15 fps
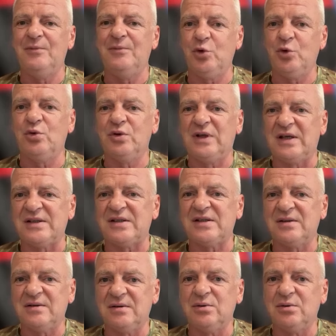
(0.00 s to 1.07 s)
ну, у
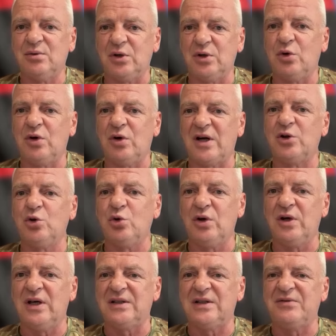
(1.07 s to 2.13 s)
нас, ну, оно
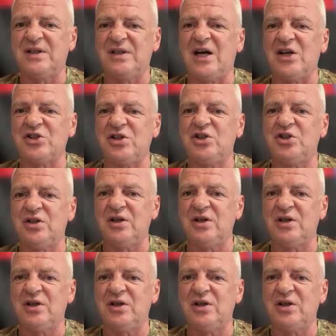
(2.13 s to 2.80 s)
родное, это каждый